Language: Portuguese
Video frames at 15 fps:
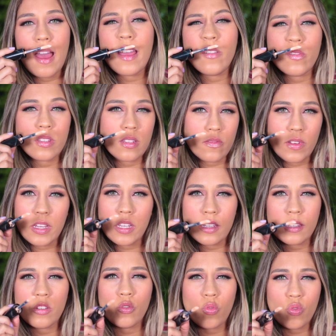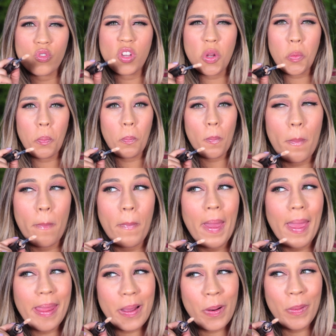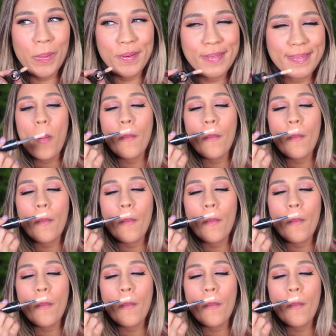aí você vai sentir um cheiro bem ruim.